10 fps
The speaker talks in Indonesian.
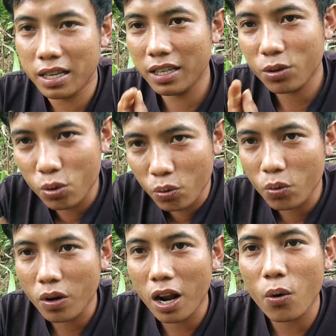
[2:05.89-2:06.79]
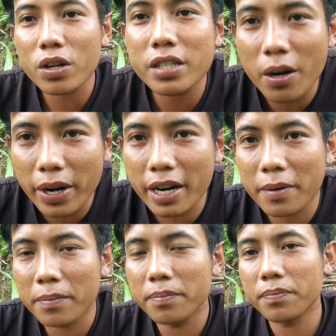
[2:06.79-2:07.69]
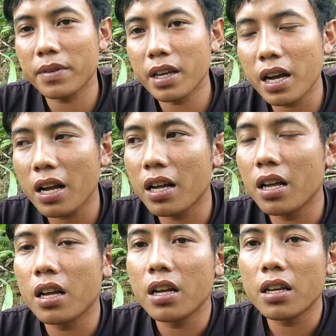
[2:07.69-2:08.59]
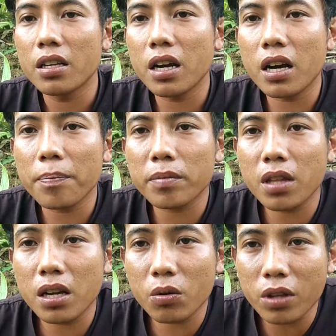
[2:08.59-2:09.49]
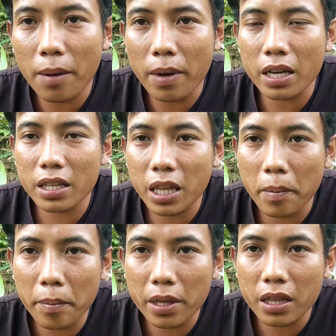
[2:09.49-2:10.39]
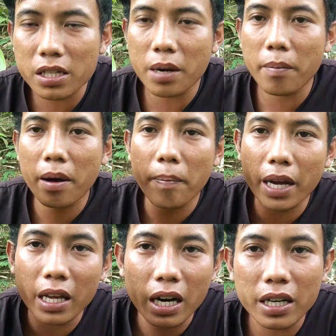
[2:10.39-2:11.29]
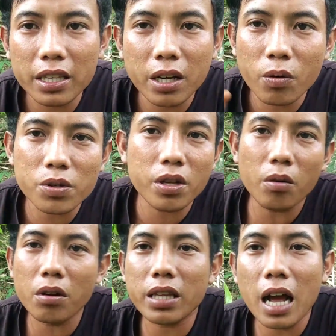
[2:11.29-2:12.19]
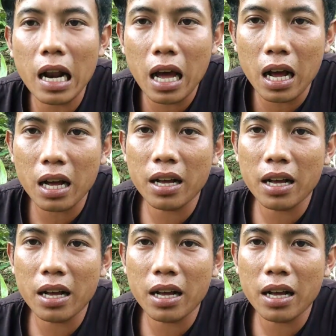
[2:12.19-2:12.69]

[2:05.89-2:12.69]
Itu kalau kejawen ya yang terutama kita meminta sama pangeran kita Gusti Allah Ta'ala